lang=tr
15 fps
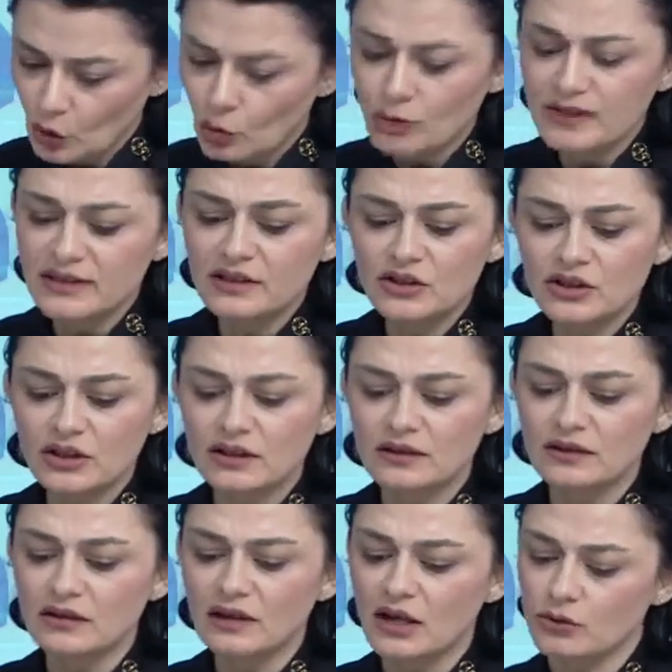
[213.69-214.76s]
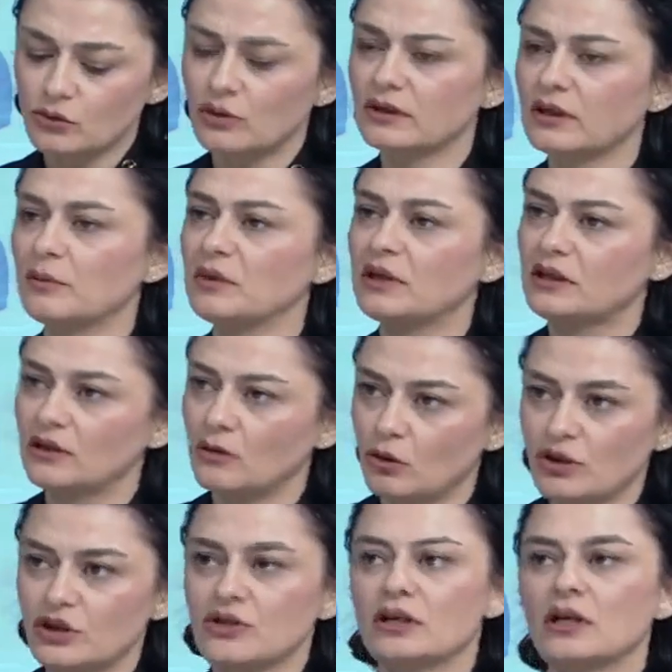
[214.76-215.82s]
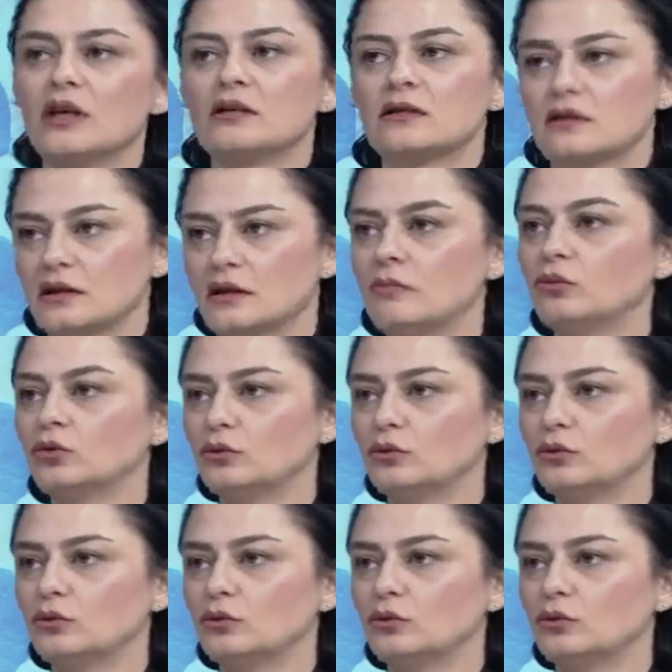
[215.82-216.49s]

O izin çıktı. Daha sonra tabii ki o kişiler e,